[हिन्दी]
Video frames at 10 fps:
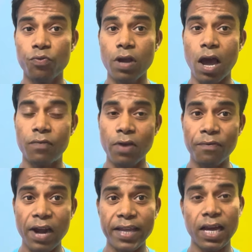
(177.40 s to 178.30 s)
अल्फा
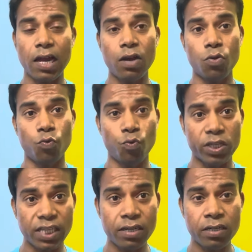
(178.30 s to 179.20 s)
फ्लाई का
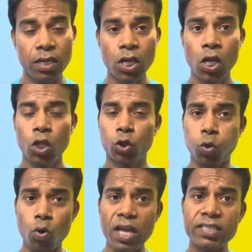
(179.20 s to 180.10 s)
वजन
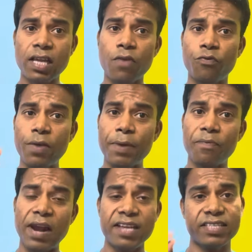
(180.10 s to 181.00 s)
थोड़ा सा वेपर
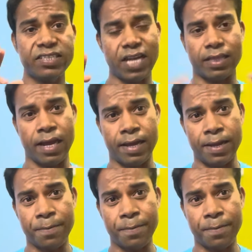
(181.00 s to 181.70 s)
फ्लाई से ज्यादा है